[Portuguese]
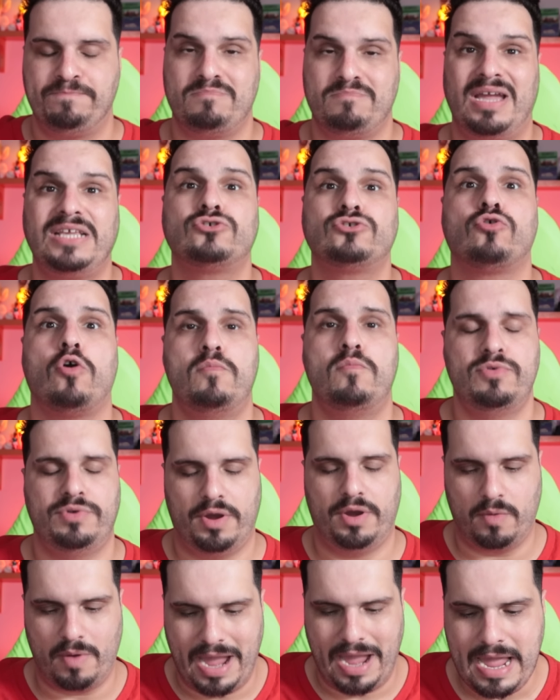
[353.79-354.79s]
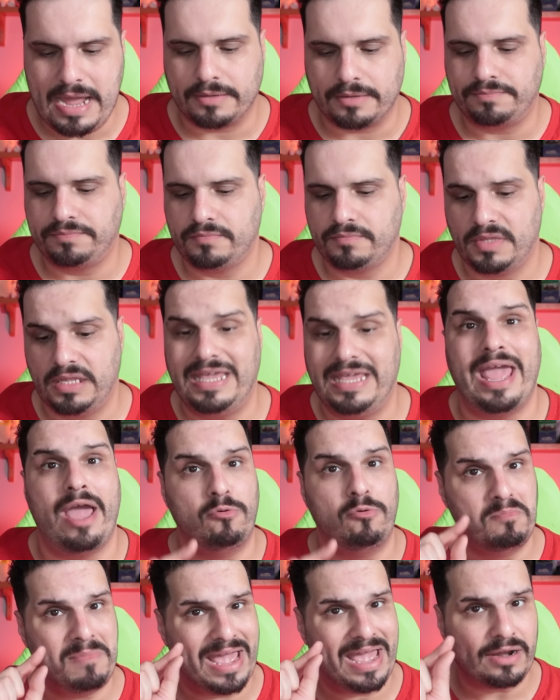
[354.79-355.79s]
Mas como não é, e
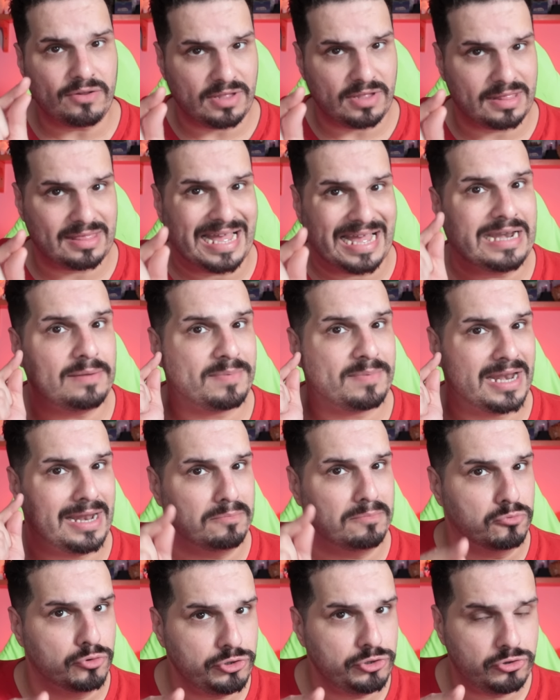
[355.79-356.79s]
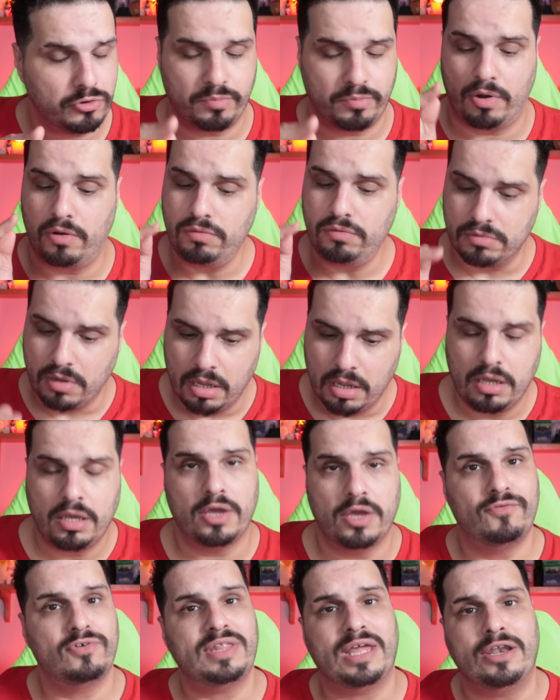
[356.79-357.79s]
é um mero detalhe, porque ele é muito bom,
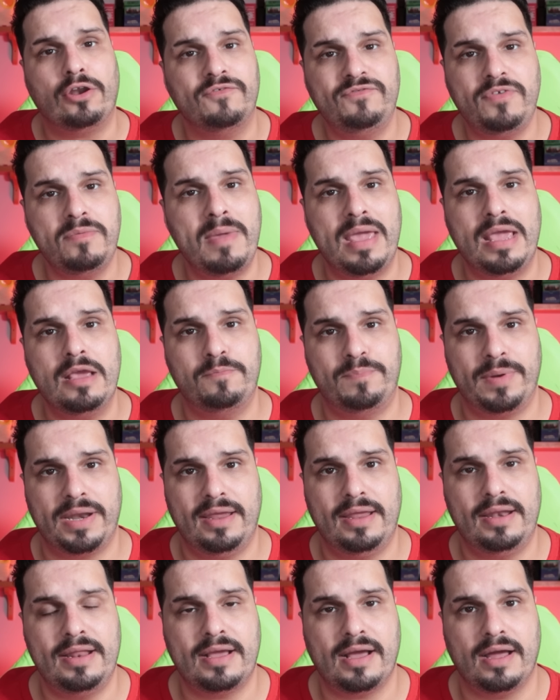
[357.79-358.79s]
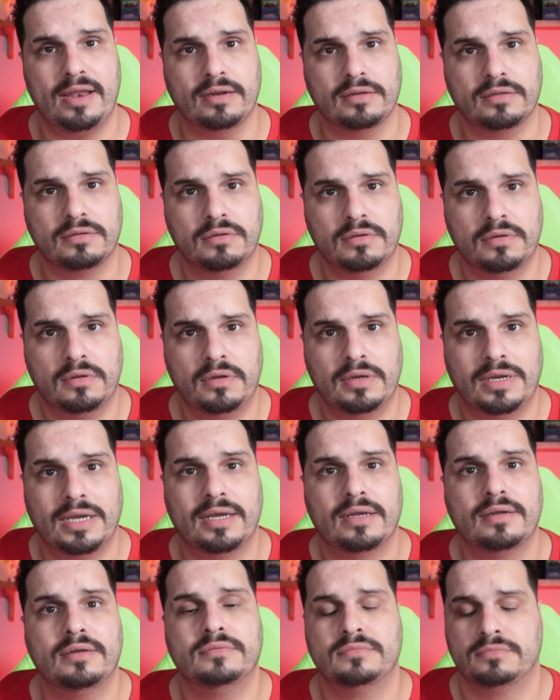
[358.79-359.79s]
eu vou dar 9,5 para ele, cara. Fantástico.